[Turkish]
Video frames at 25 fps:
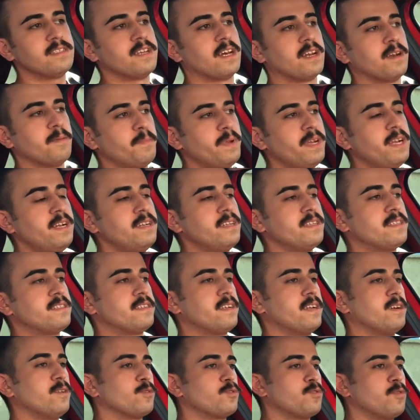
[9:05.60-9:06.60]
Yani 1
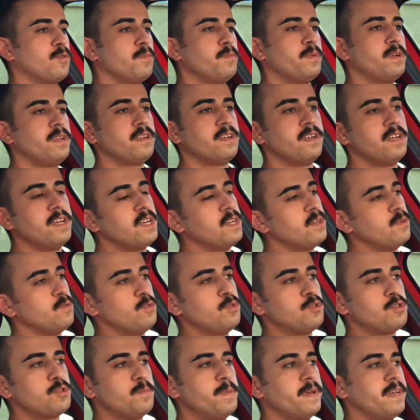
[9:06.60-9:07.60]
litre otomobil
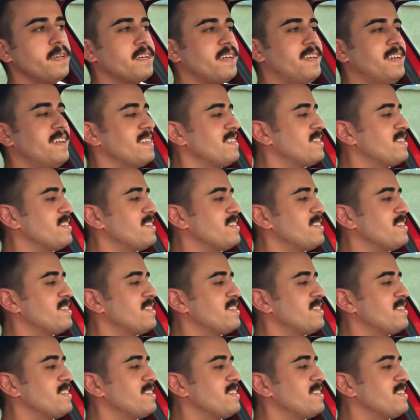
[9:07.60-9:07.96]
100 beygir